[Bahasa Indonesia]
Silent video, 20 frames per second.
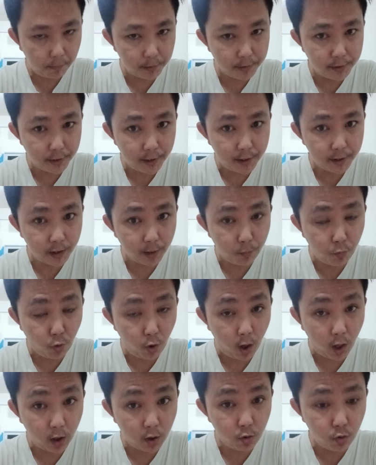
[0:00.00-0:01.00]
Menjadi
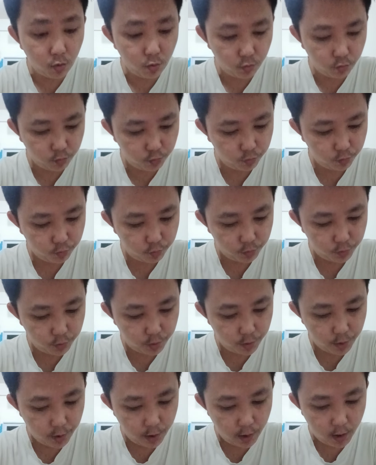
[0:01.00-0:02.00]
tamu agung
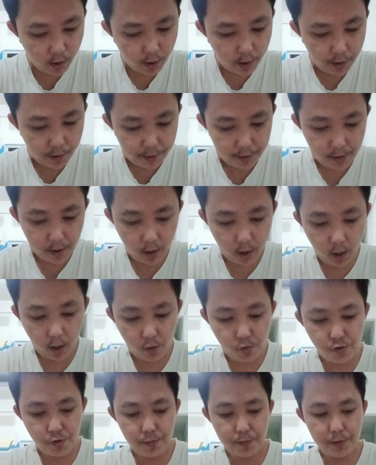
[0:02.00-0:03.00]
yang
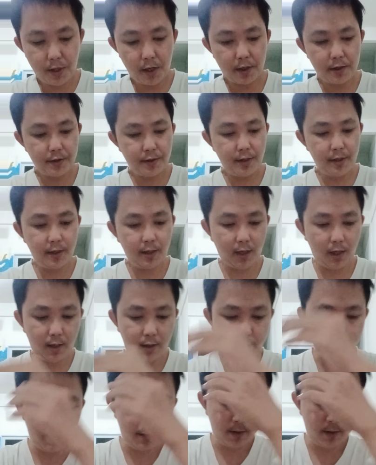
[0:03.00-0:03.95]
harus menyaksikan